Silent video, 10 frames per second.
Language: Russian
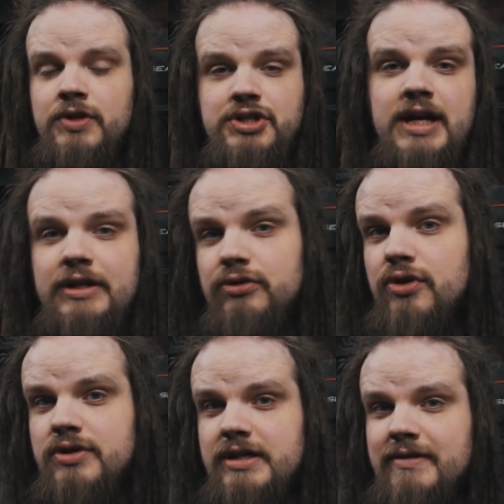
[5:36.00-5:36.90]
Начинает у нее
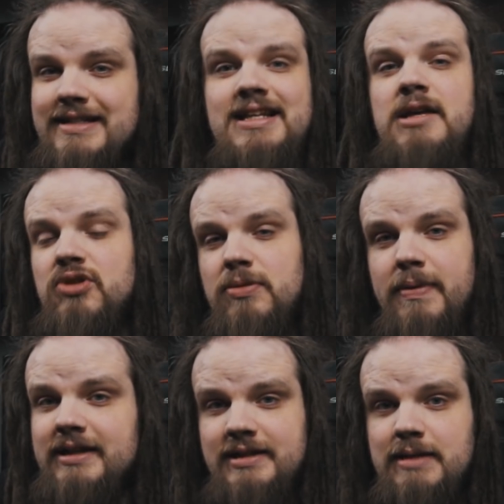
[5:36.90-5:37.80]
разрываться именно по
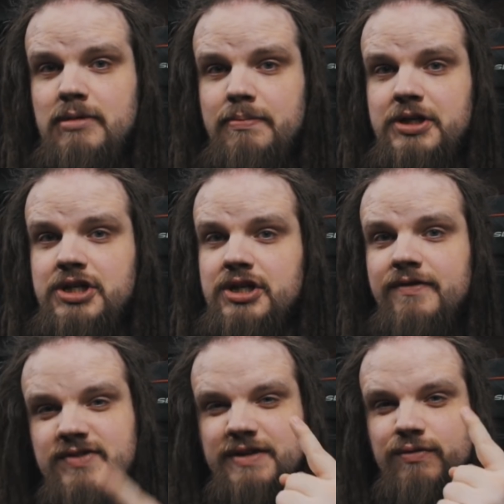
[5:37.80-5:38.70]
этой самой причине.
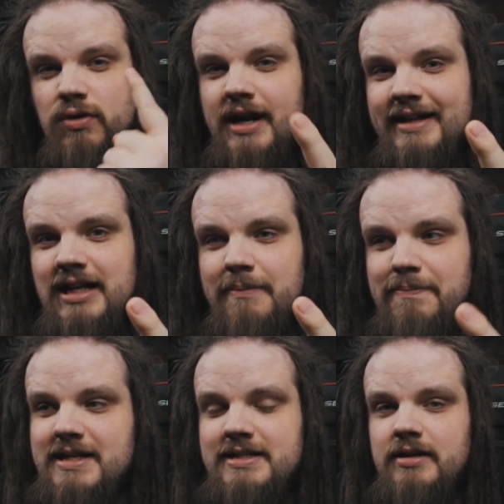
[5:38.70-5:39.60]
Всего одна
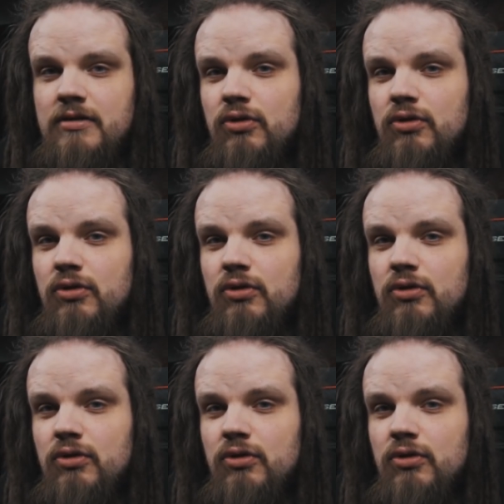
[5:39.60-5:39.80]
песня.